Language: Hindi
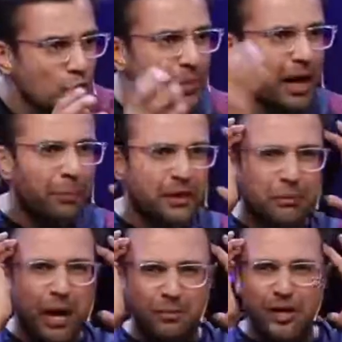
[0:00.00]
जो भी आपके
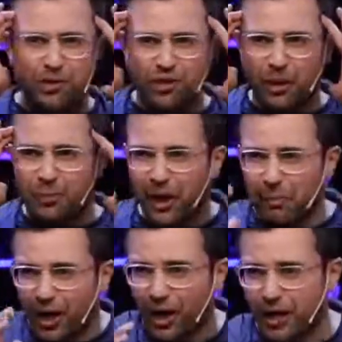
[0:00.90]
दिमाग में कचरा
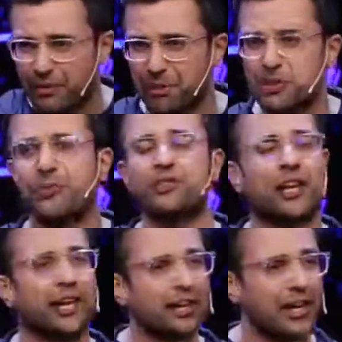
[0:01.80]
भरा पड़ा है बचपन
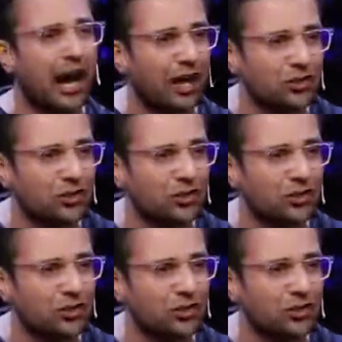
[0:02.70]
से लेकर के